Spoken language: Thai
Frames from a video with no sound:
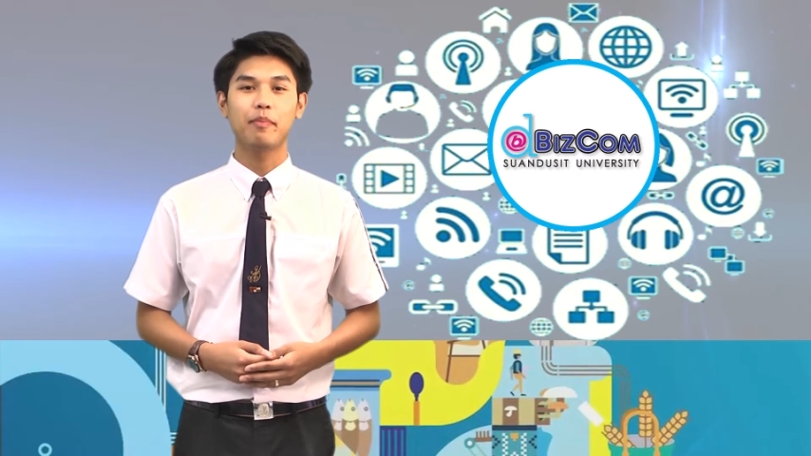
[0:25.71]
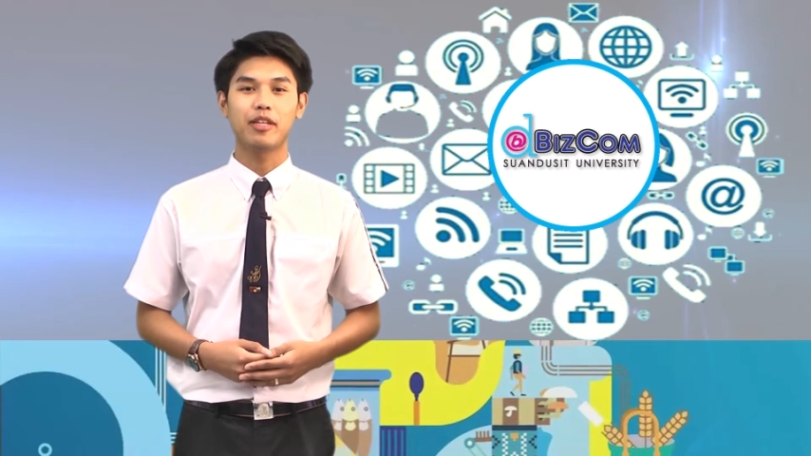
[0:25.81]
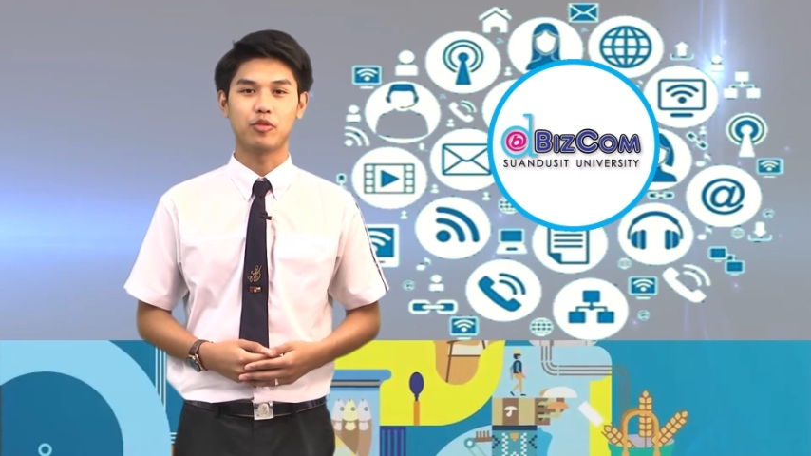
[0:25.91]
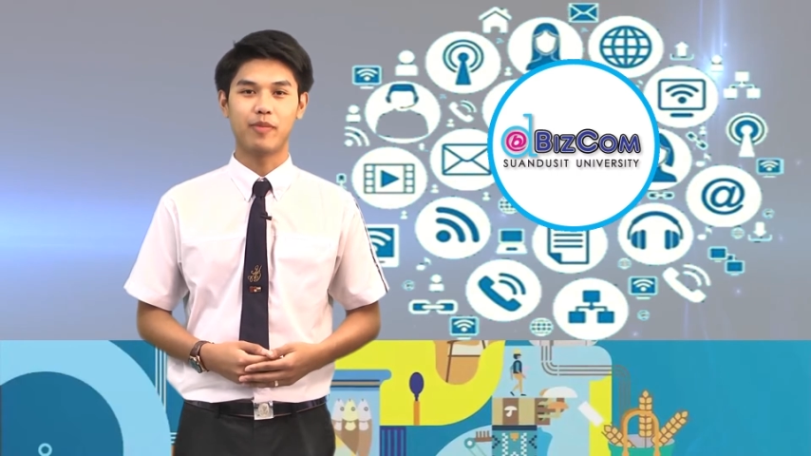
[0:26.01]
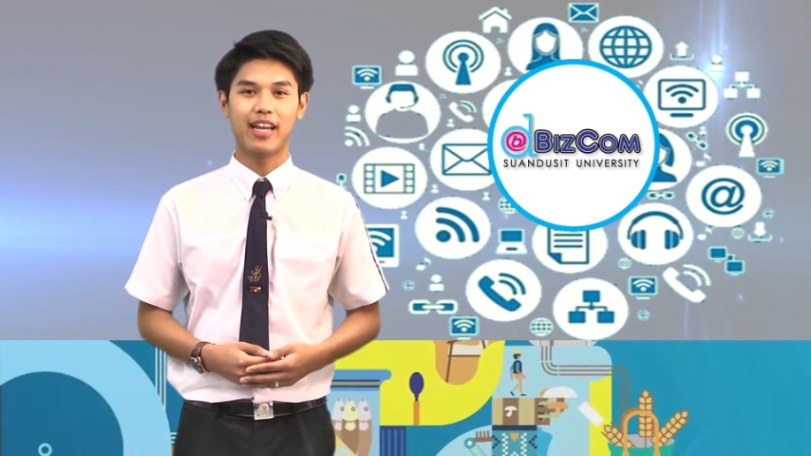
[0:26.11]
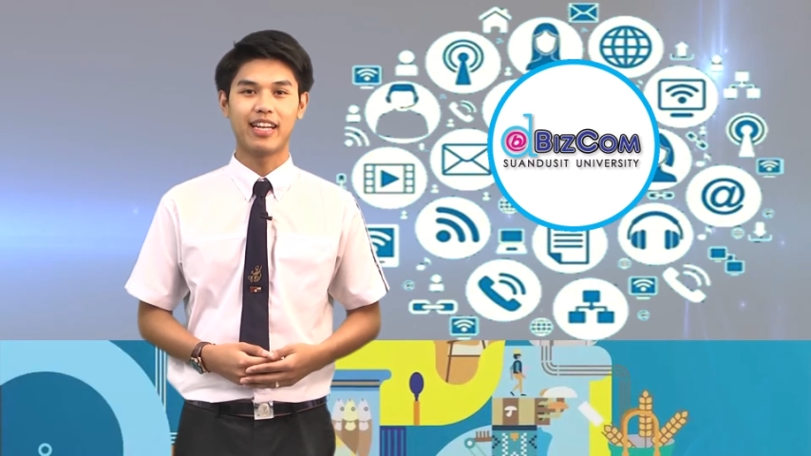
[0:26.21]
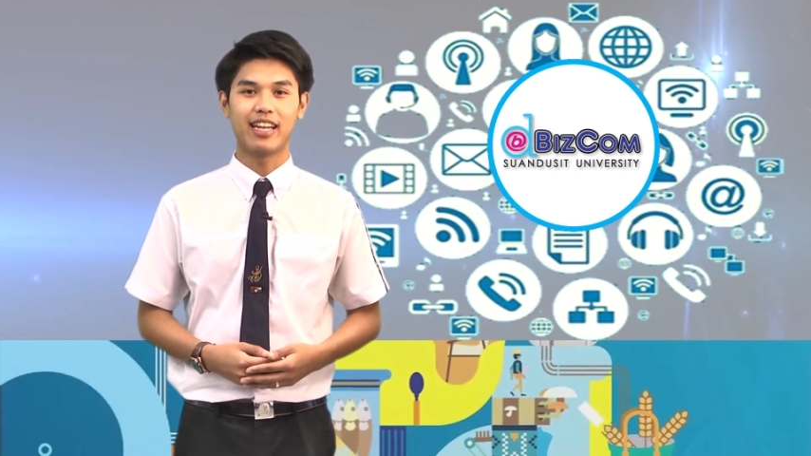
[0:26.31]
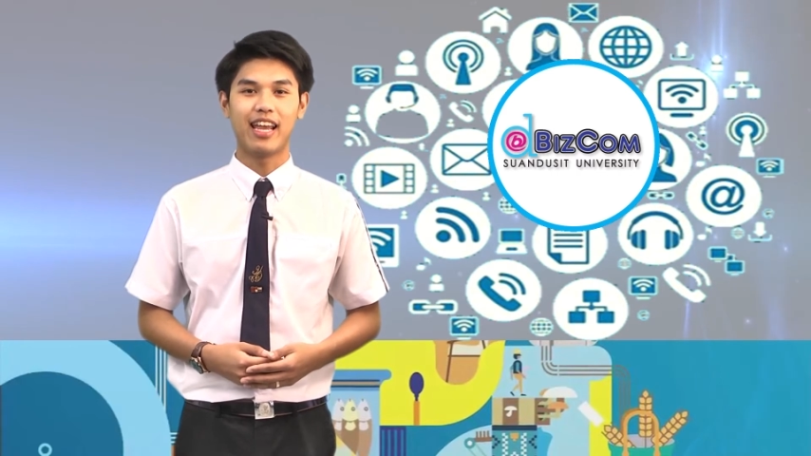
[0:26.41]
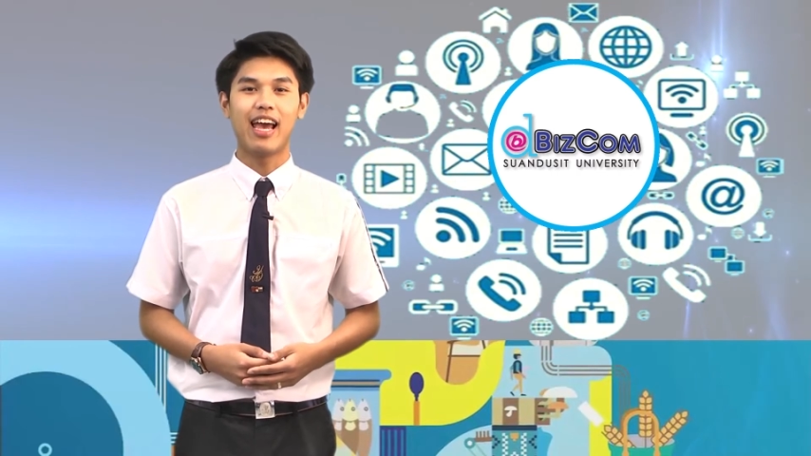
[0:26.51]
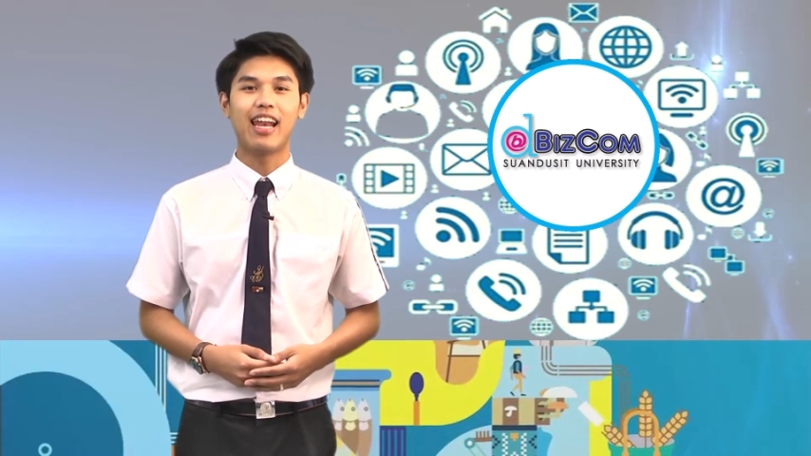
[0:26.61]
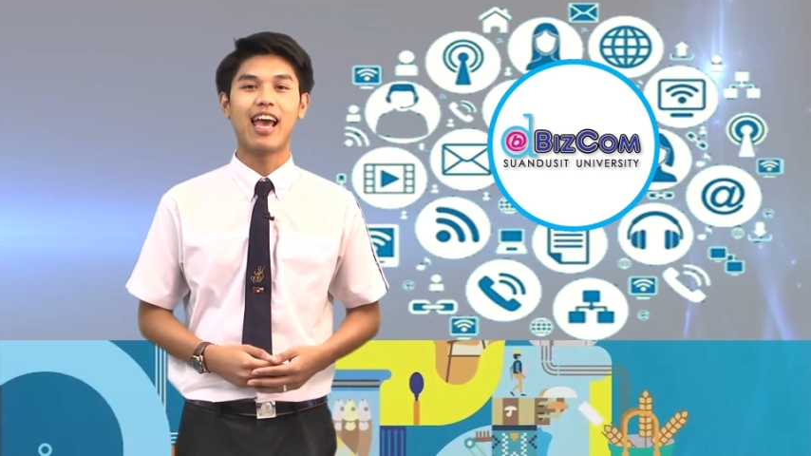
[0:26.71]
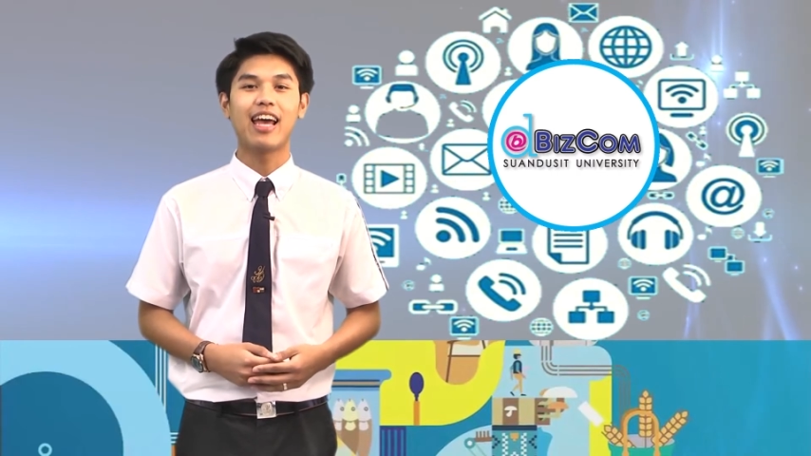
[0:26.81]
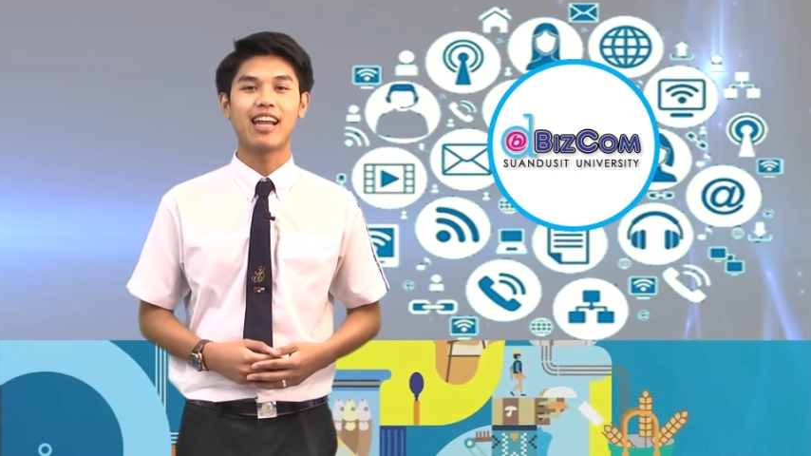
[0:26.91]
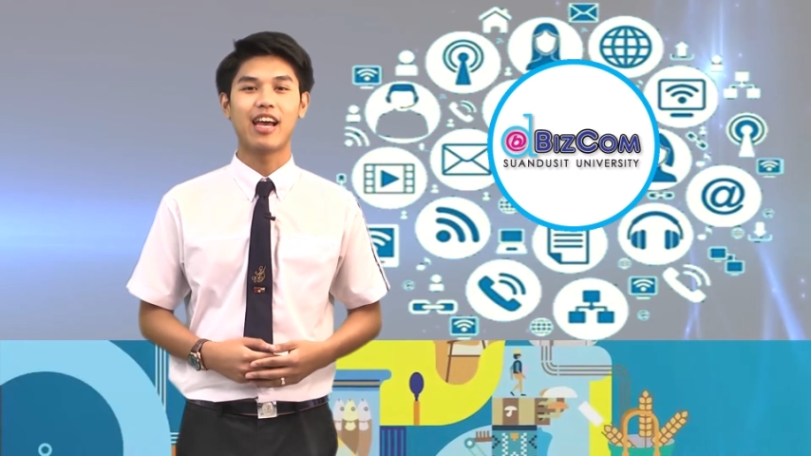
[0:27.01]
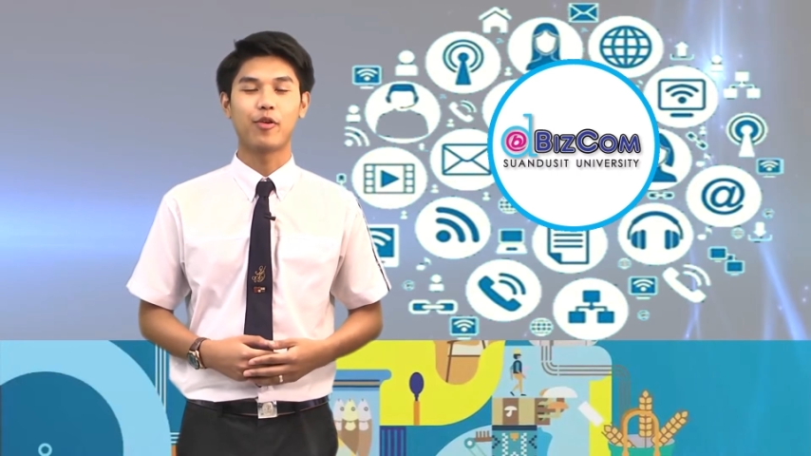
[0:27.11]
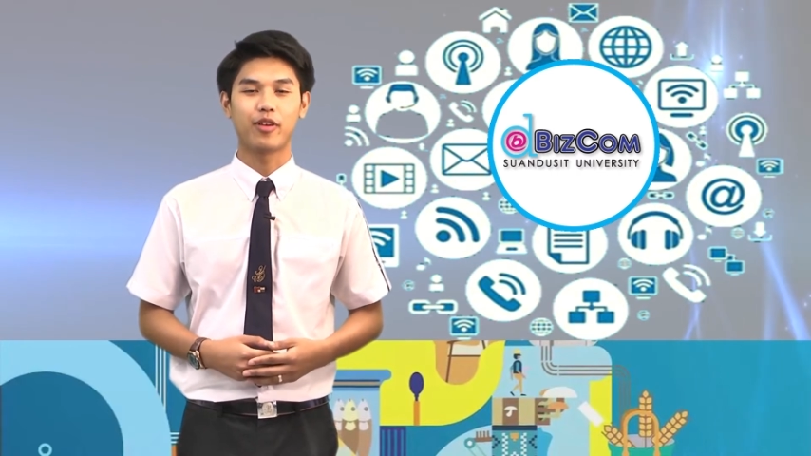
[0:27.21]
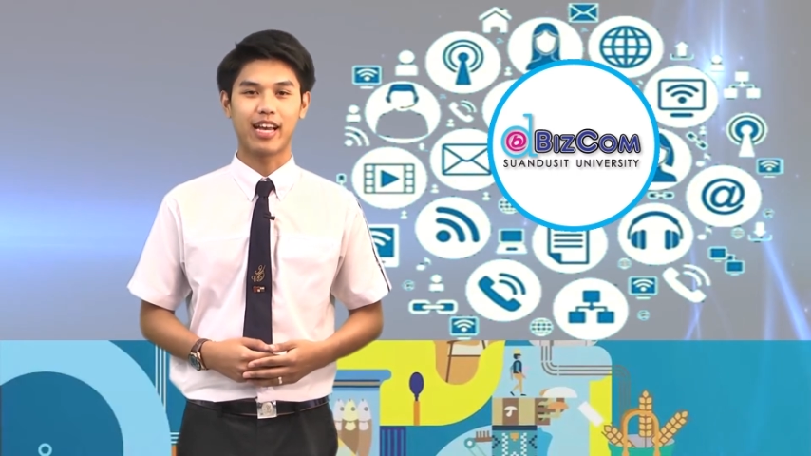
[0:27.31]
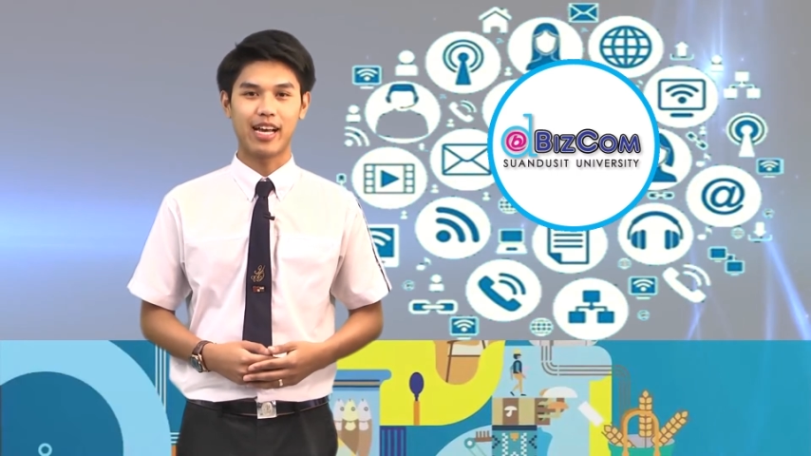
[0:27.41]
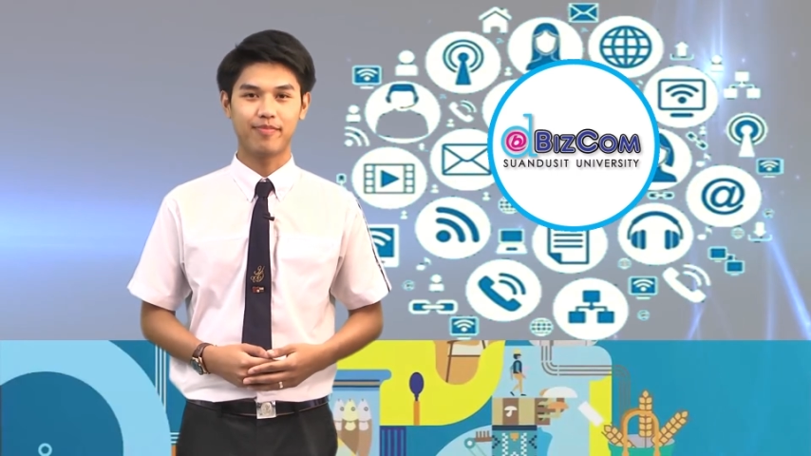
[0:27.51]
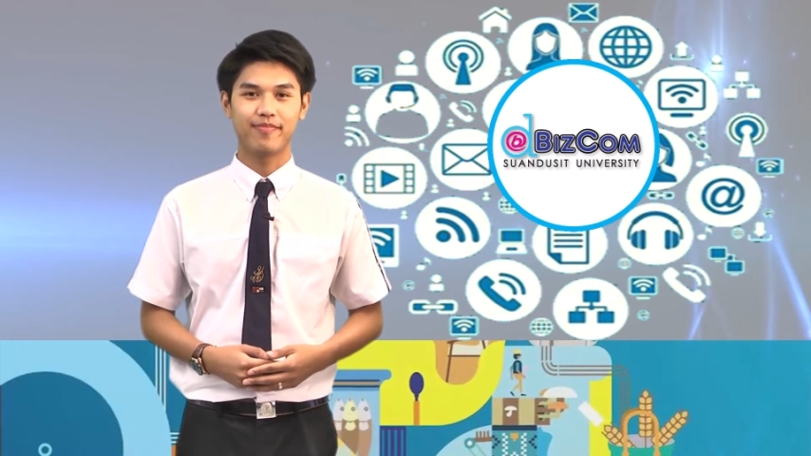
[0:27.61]
ปัจจุบันและอนาคต
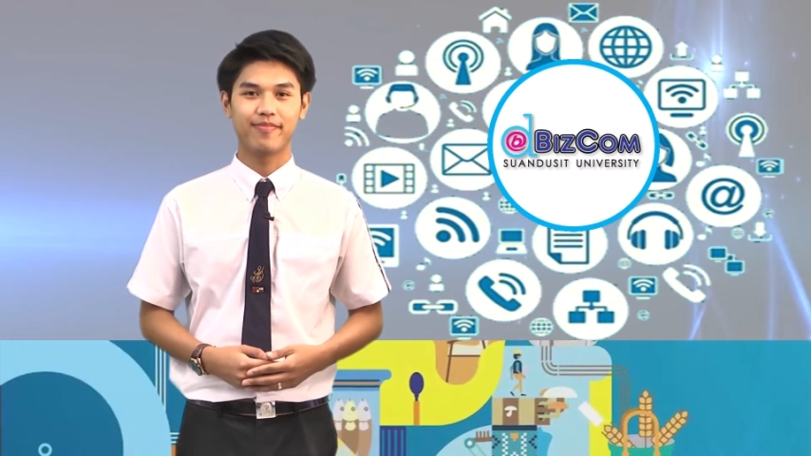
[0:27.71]
ครับ